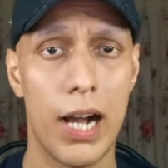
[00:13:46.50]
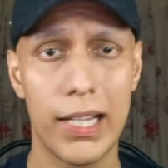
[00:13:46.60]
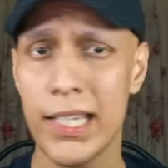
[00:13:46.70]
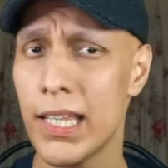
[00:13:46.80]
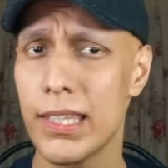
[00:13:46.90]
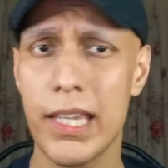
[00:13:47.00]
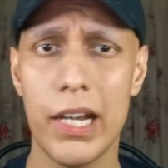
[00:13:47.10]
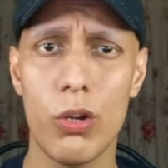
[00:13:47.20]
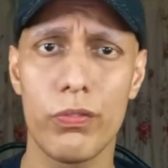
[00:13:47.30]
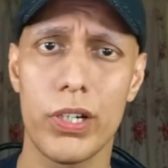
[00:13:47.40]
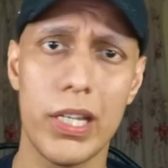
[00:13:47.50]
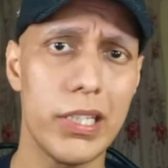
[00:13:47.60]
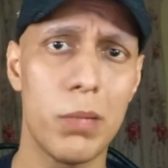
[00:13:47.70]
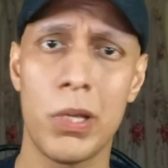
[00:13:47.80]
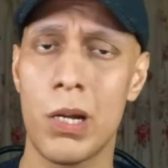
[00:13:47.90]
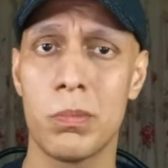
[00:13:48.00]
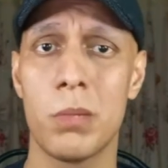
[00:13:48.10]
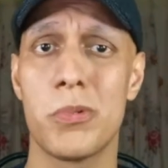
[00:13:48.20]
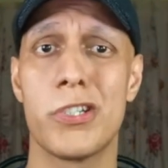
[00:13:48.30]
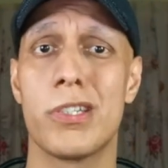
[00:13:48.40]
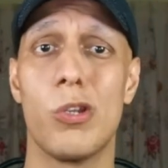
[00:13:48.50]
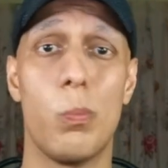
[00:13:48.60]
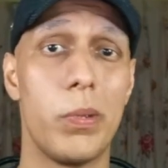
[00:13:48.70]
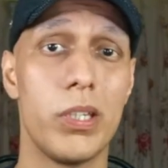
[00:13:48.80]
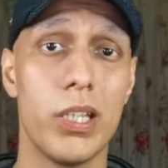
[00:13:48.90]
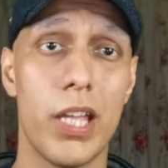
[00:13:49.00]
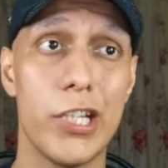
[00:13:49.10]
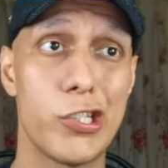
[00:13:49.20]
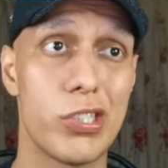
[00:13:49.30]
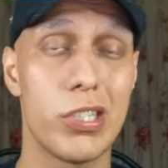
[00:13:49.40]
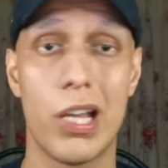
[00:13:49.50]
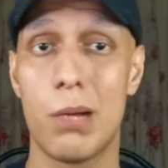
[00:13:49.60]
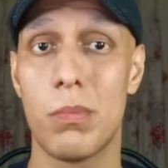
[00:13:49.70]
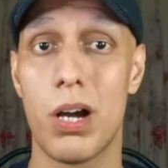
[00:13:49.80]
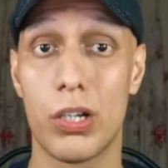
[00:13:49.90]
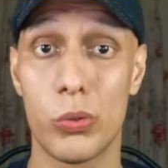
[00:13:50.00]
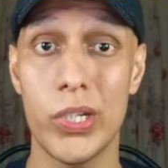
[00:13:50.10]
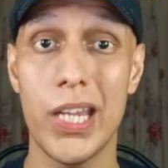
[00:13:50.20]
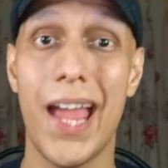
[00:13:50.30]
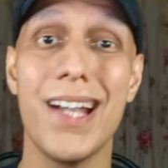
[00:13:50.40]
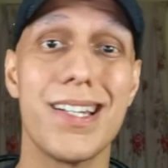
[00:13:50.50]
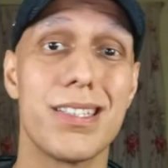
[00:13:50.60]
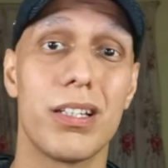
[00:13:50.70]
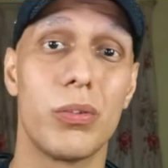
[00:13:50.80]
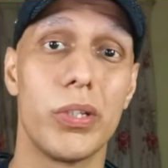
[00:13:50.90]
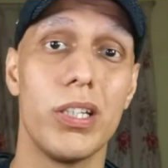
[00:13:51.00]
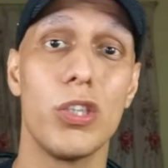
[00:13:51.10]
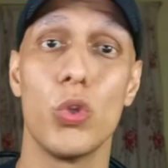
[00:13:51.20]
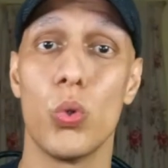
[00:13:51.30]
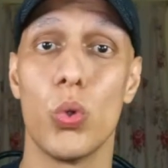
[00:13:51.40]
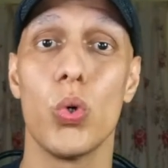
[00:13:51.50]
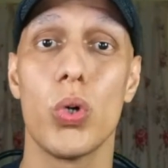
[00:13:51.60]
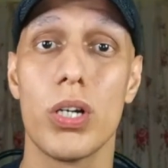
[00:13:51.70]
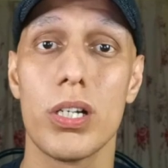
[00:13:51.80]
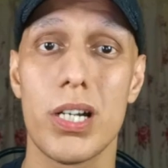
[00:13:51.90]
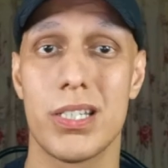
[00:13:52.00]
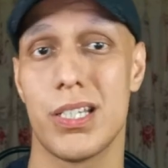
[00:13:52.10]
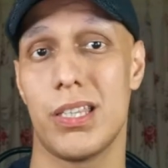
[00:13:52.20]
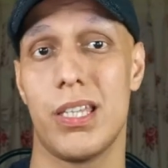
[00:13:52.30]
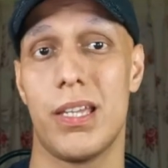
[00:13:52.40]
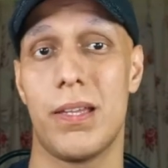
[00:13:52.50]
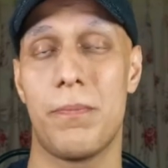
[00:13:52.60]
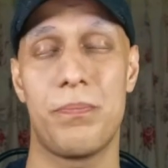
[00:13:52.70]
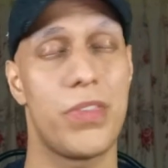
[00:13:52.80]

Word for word: अगेन एट द एंड ऑफ द डे ये मेरा अपना पर्सनल ओपिनियन है जिससे आप अग्री एंड डिसअग्री दोनों कर सकते हैं